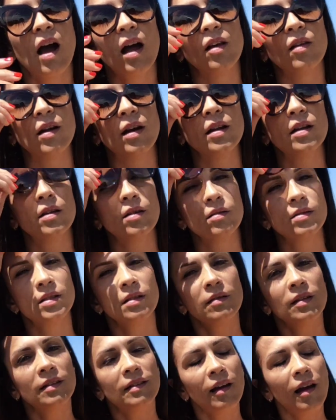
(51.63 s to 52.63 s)
Allora,
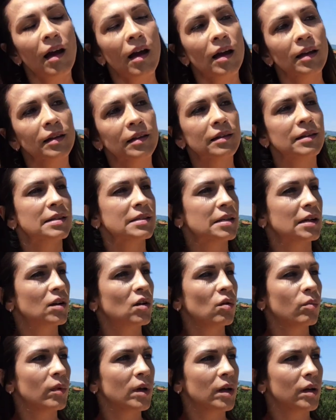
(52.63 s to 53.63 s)
l'inclusività è intesa
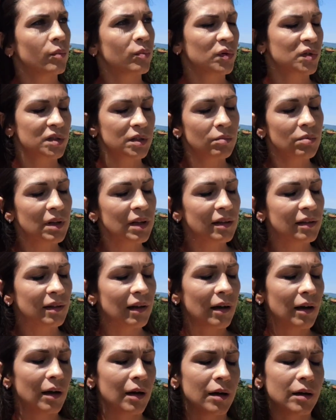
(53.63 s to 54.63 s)
come
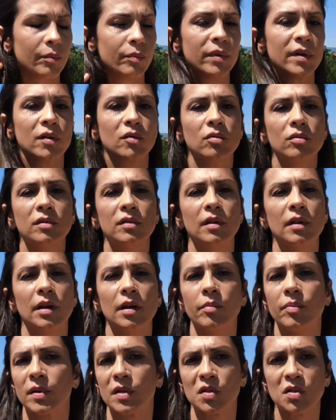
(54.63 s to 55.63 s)
possibilità per tutte
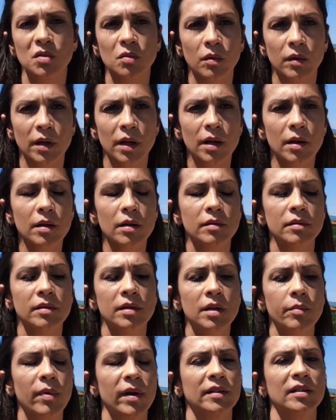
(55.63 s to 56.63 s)
le persone
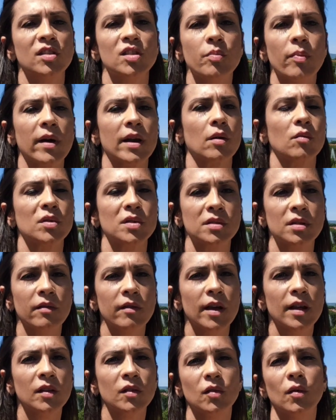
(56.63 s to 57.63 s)
di partecipare a questo
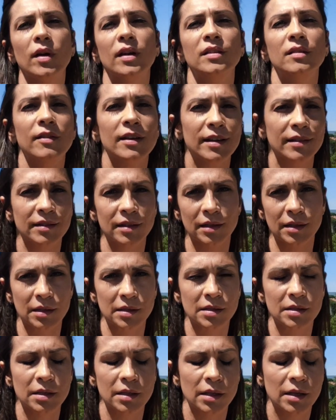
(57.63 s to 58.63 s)
evento e
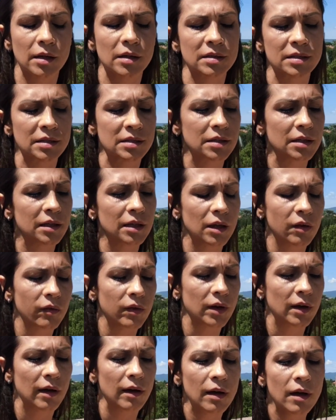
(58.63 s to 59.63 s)
divertirsi. Che cosa
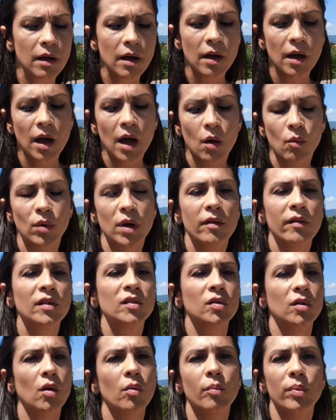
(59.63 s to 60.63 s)
significa? Un evento